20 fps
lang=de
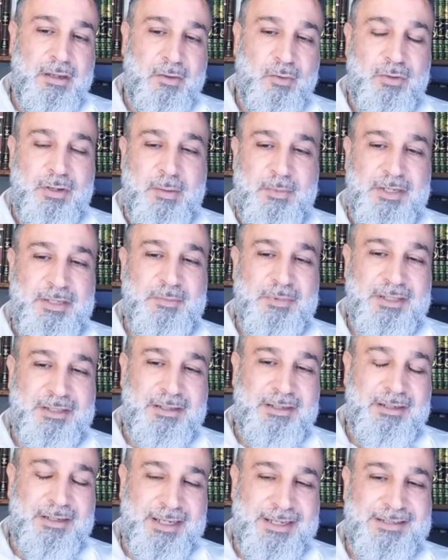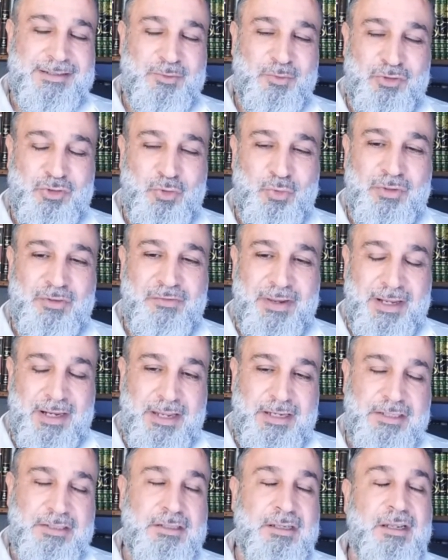oder mich mit den Christen und Juden
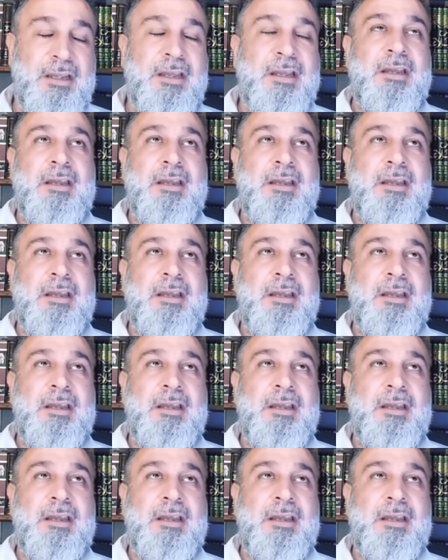vergleicht.